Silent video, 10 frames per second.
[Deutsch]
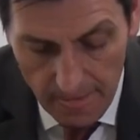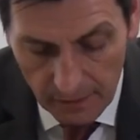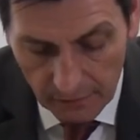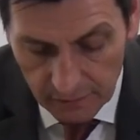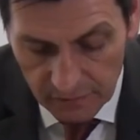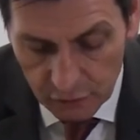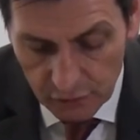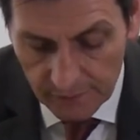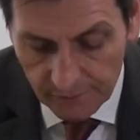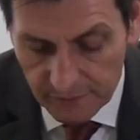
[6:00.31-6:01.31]
Und im
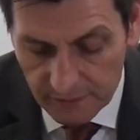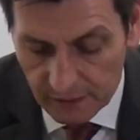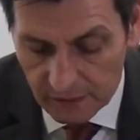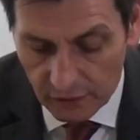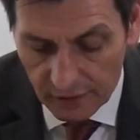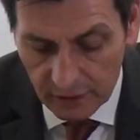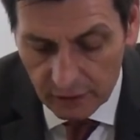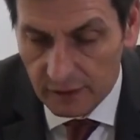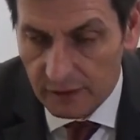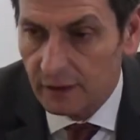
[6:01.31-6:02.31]
Zuge der
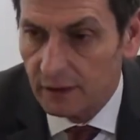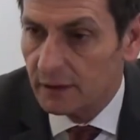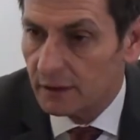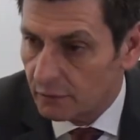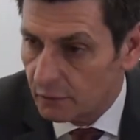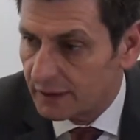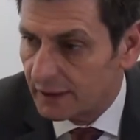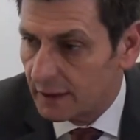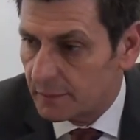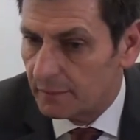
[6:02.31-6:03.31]
Neuerungen wurde
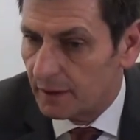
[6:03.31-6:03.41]
eben